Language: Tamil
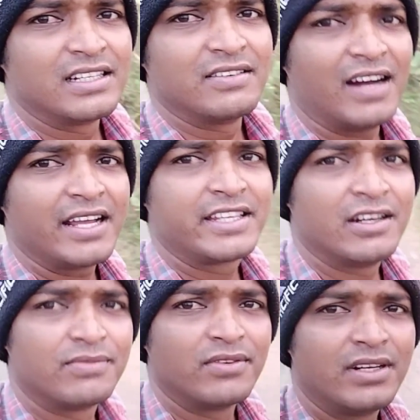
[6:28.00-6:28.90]
இந்த
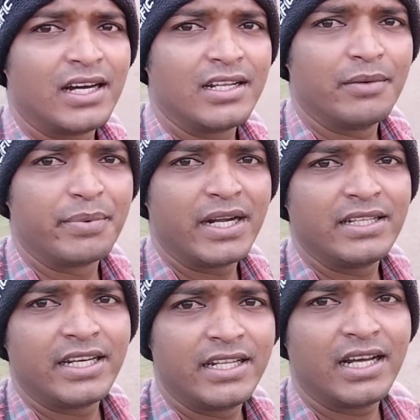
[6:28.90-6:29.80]
வாய்க்கா ஃபுல்லாக என்
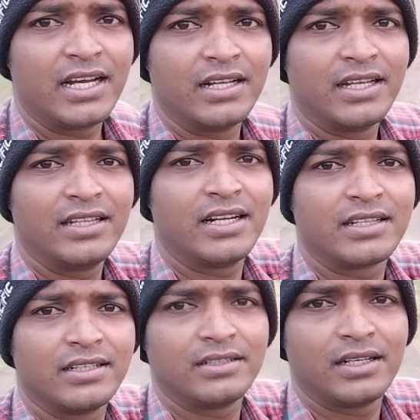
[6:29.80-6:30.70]
பின்னாடி தெரியுதா எந்த
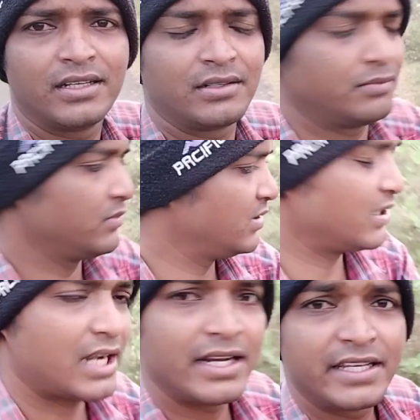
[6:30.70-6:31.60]
இடத்து இந்த இந்த
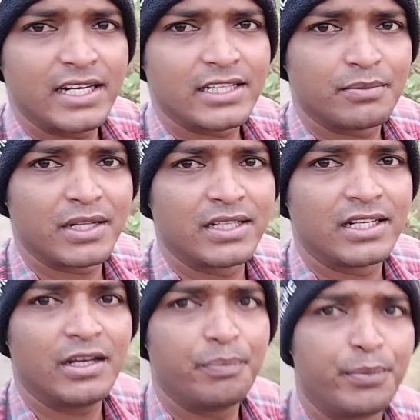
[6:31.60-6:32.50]
நான் நிற்கிற இடத்த
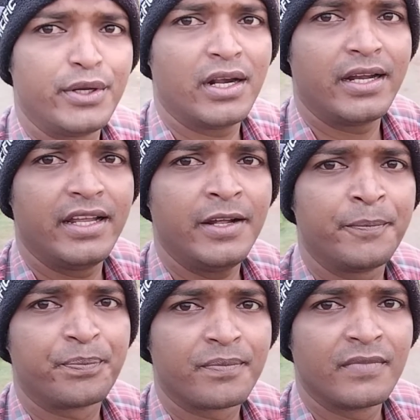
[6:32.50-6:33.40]
பார்த்துக்குங்க பின்னாடி
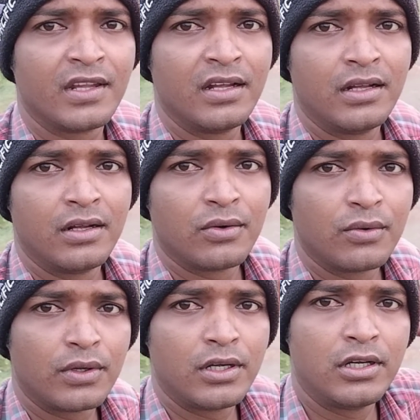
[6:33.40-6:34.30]

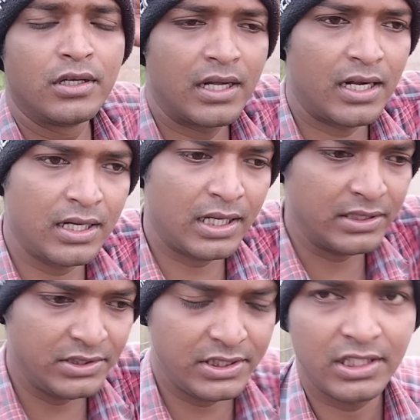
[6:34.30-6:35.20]
ஒரு நாலு
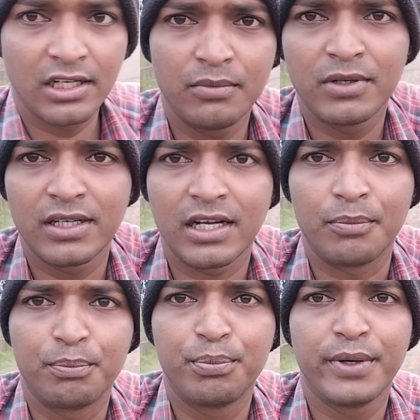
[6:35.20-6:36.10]
அஞ்சு
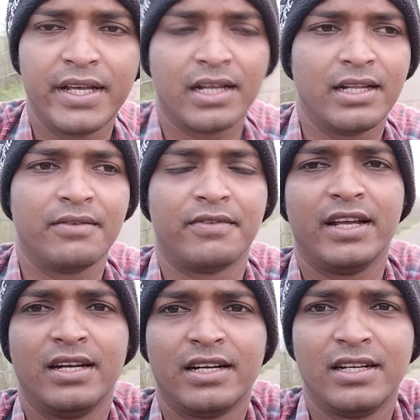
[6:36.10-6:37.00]
கிலோமீட்டருக்கு அப்படியே அதான்
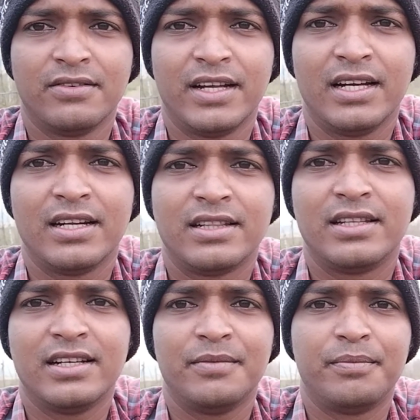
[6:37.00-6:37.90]
வயல் நண்டு வயல்
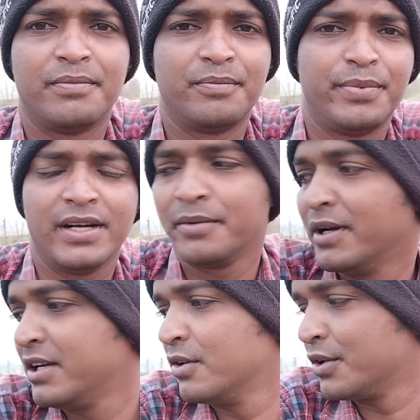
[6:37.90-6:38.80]
நத்தை பின்னாடி
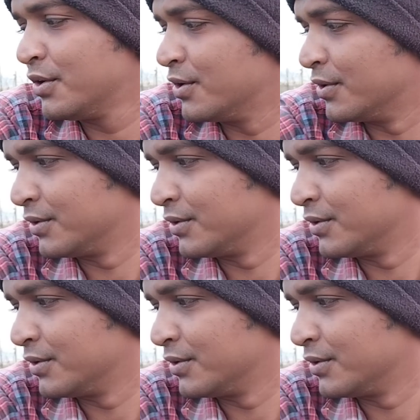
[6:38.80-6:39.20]
பைக் வருதோ